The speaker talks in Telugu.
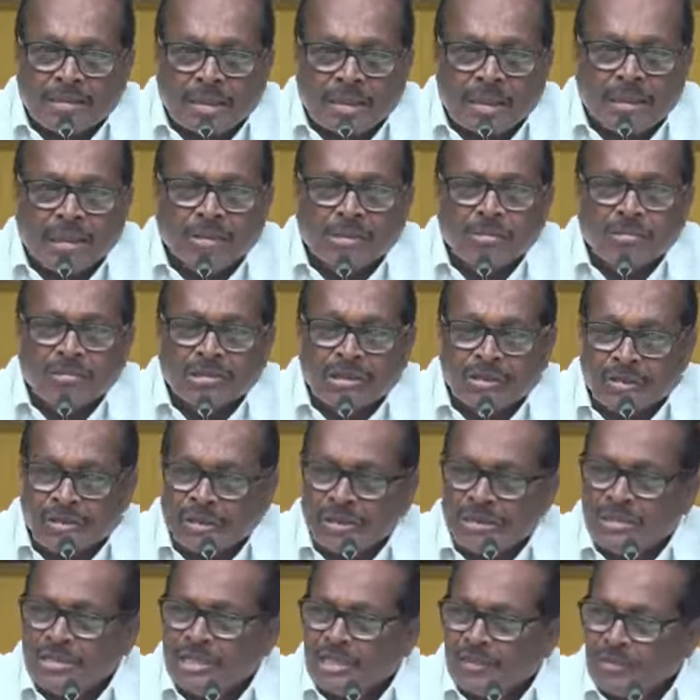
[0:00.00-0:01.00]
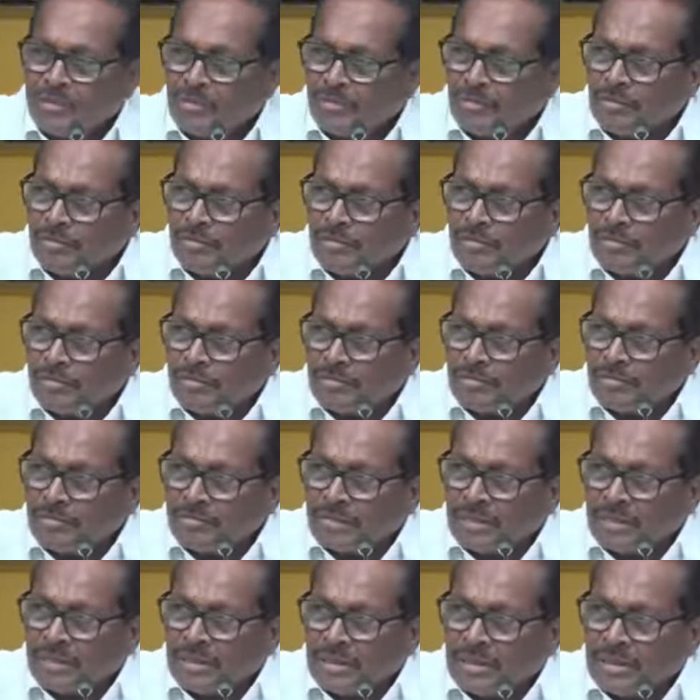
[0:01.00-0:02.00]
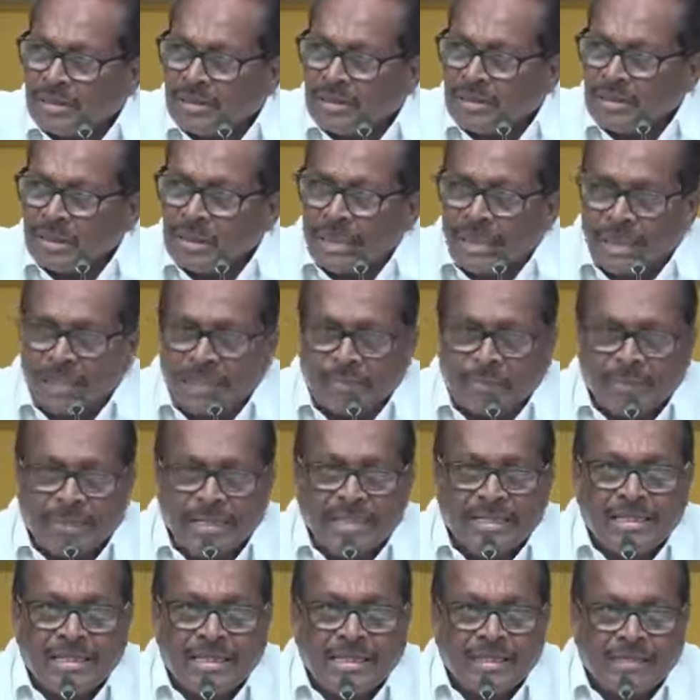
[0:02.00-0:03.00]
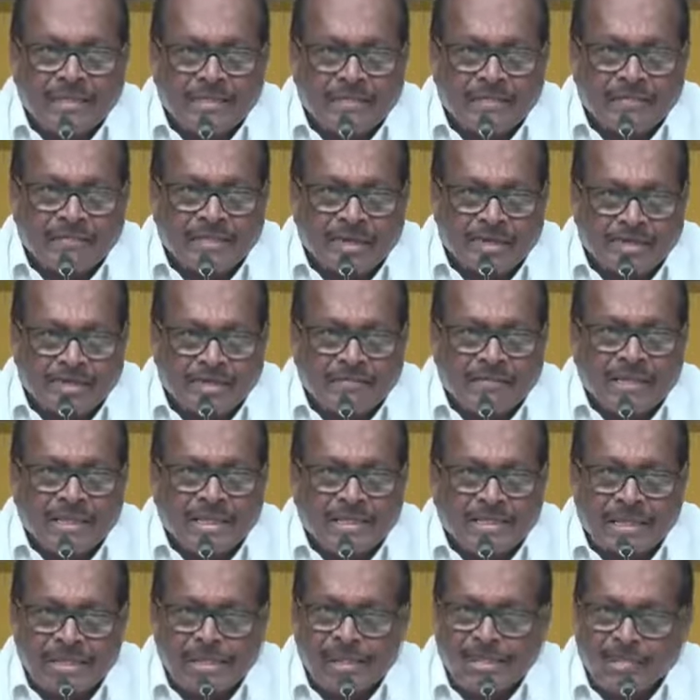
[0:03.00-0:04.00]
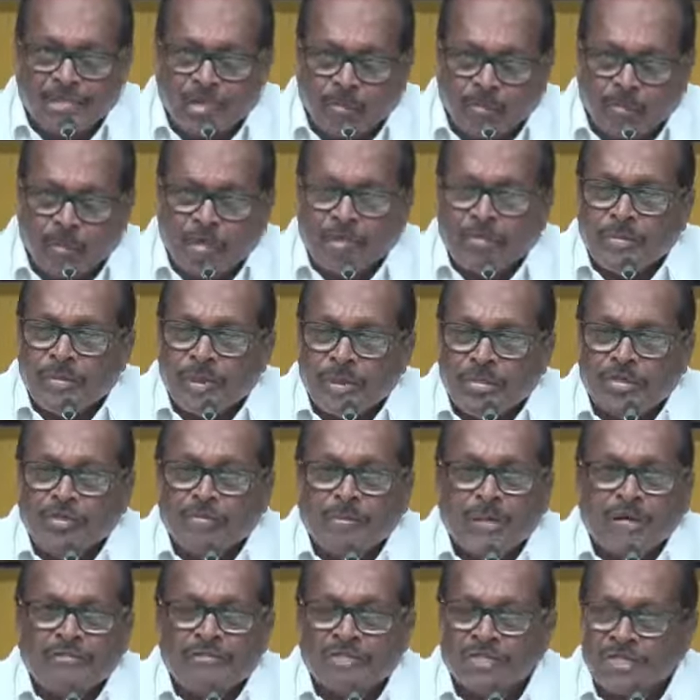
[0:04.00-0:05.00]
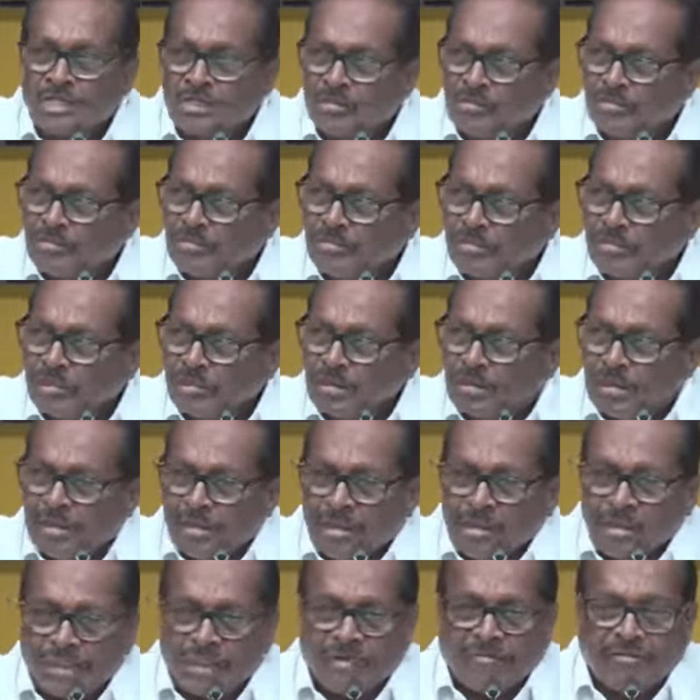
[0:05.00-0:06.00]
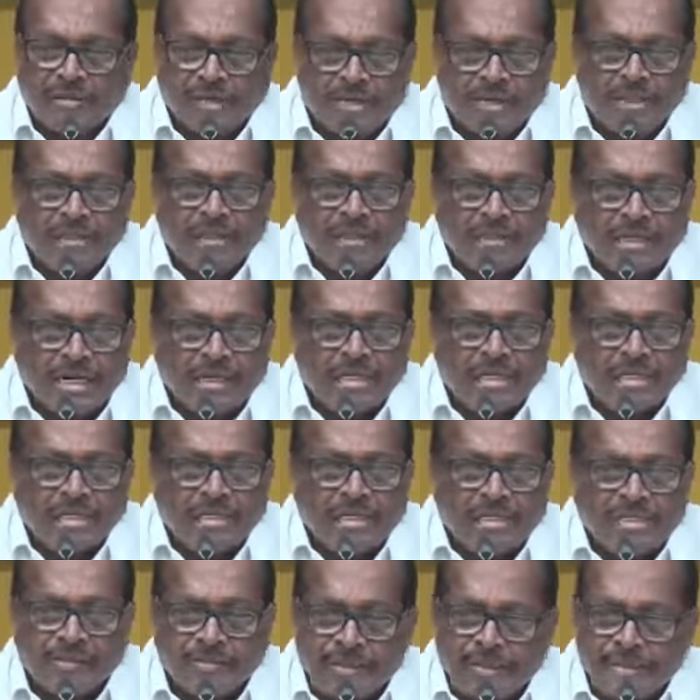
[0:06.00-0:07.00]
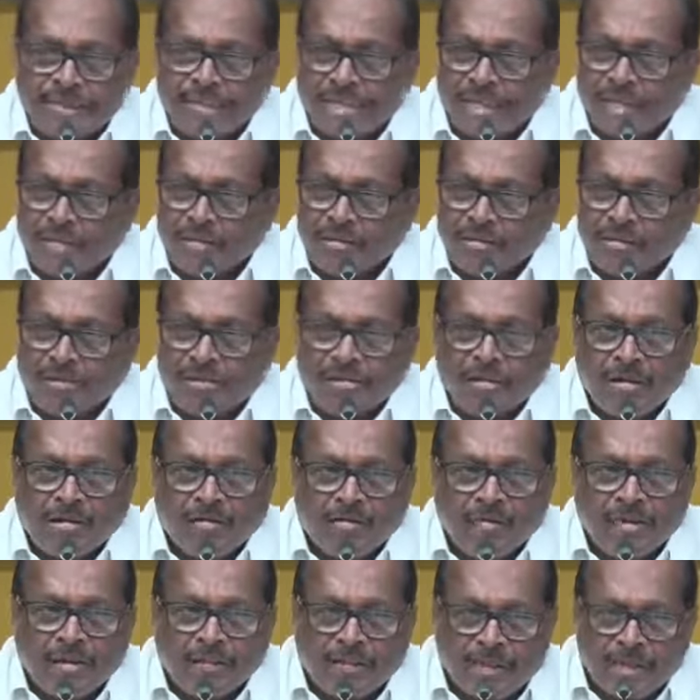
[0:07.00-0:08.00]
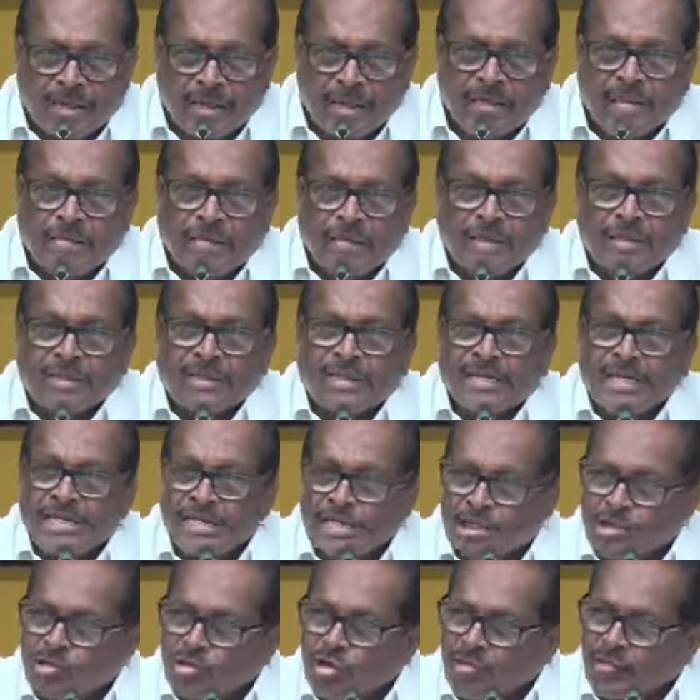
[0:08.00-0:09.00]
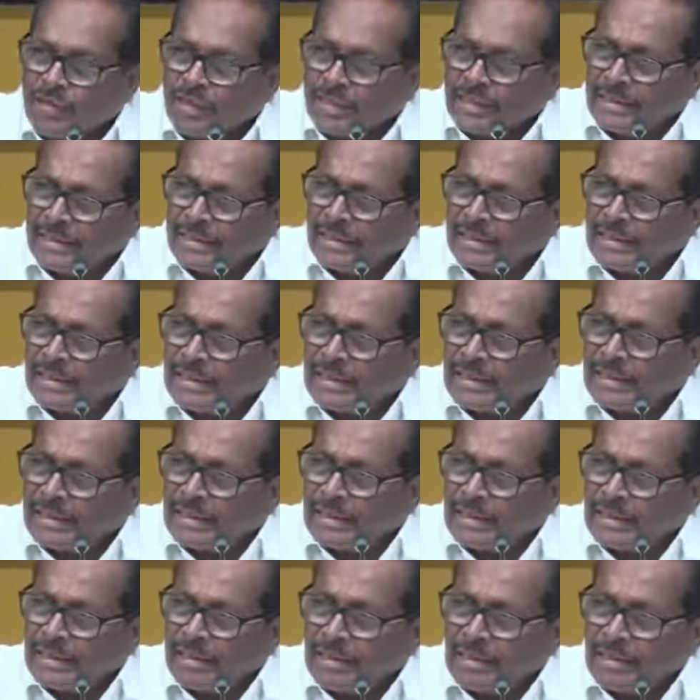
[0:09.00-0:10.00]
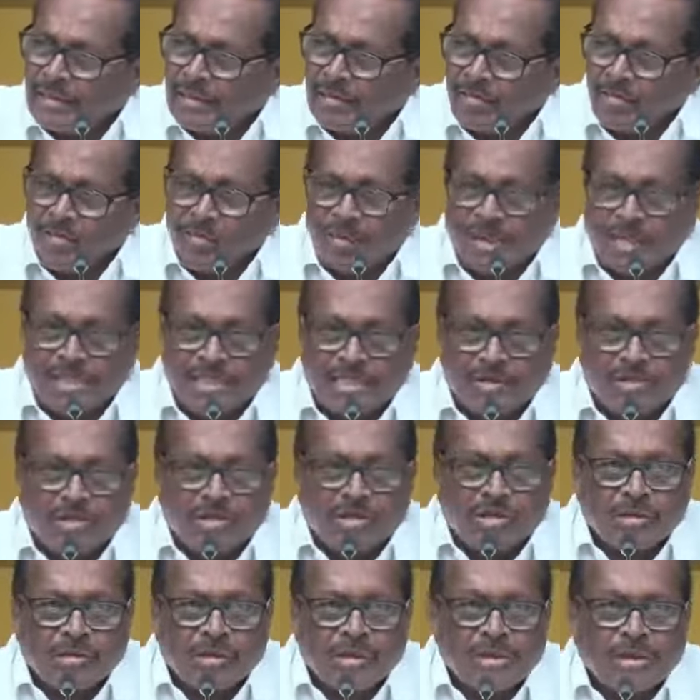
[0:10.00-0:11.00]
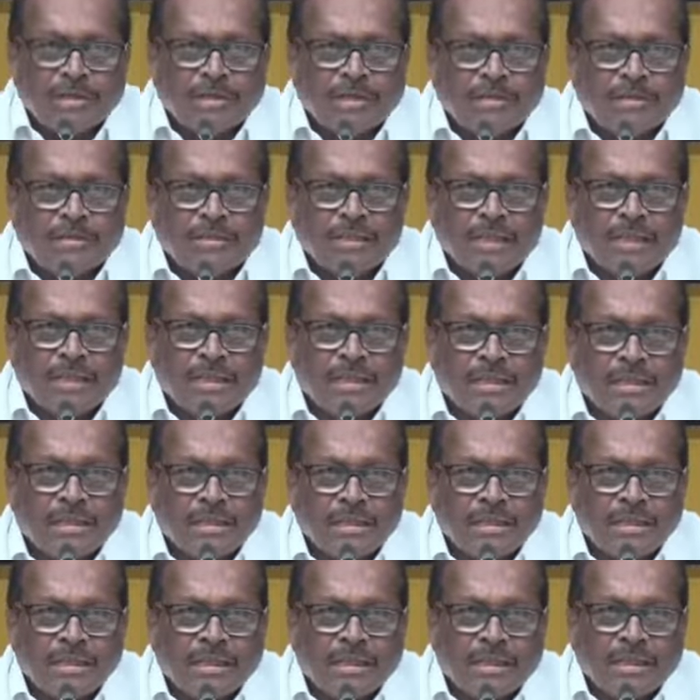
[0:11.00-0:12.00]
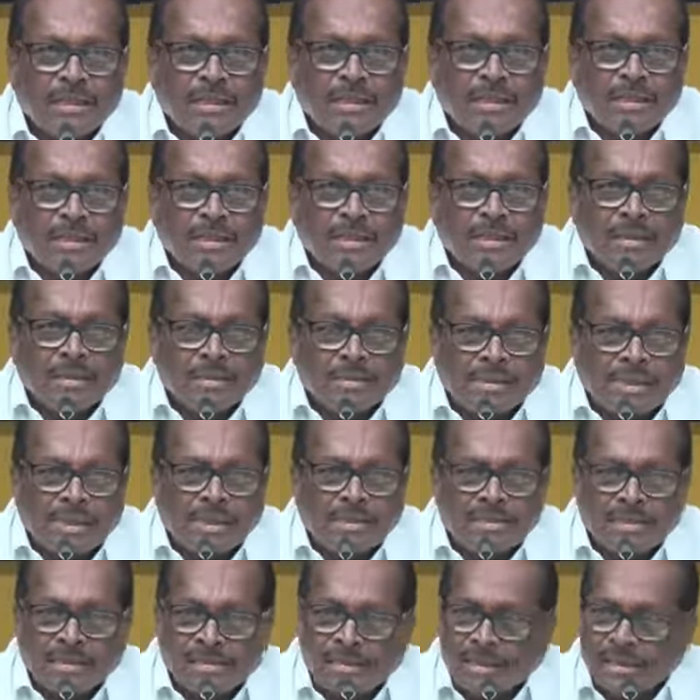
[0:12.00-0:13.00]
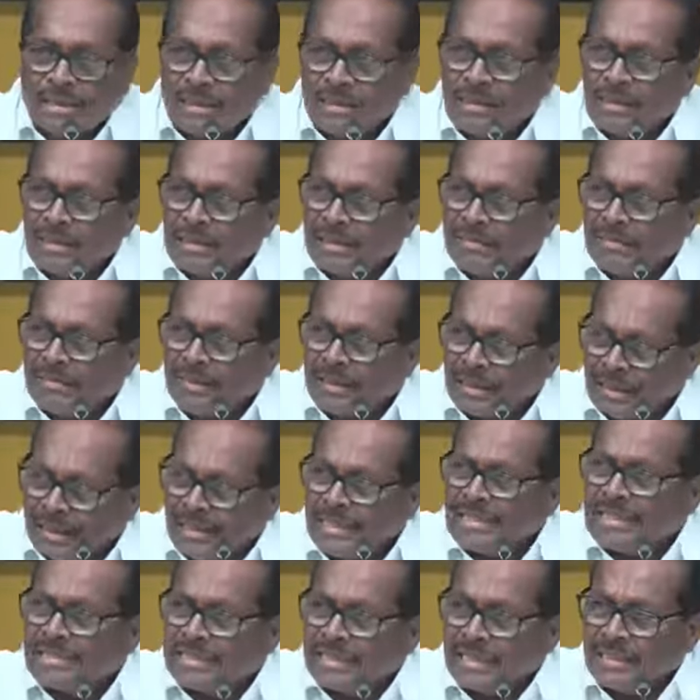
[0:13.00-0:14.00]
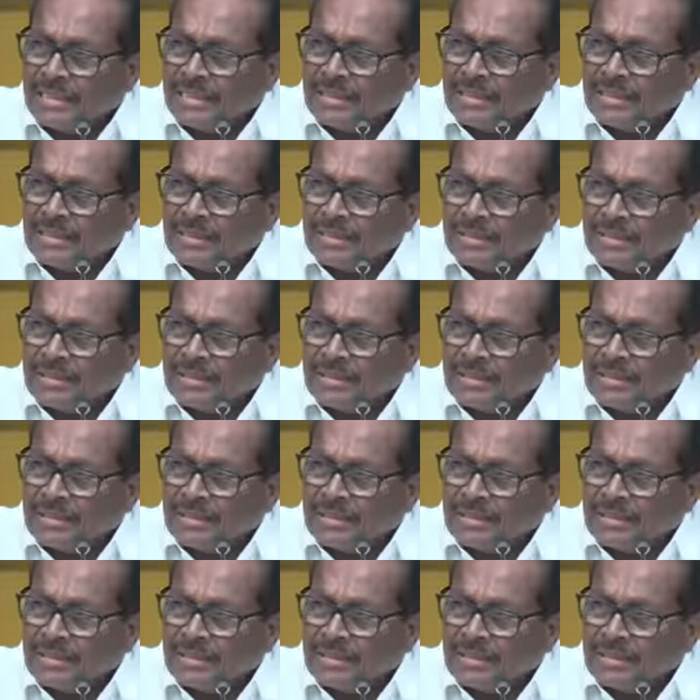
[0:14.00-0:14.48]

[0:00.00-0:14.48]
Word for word: దాన్ని ఎందుకు సమర్థించారు మీరు అలా బయలుదేరేట వెళ్తామనే దాన్ని తప్పుగా మీరు ఎందుకు భావించలేదు ఎవరైతే దాడి చేయడానికి బయలుదేరారో వాళ్ళ పైన మీరు చర్య తీసుకోవాలి ఒక మాజీ ముఖ్యమంత్రి ఇంటిపైన దాడి చేయటాన్ని మీరు ఖండించాలి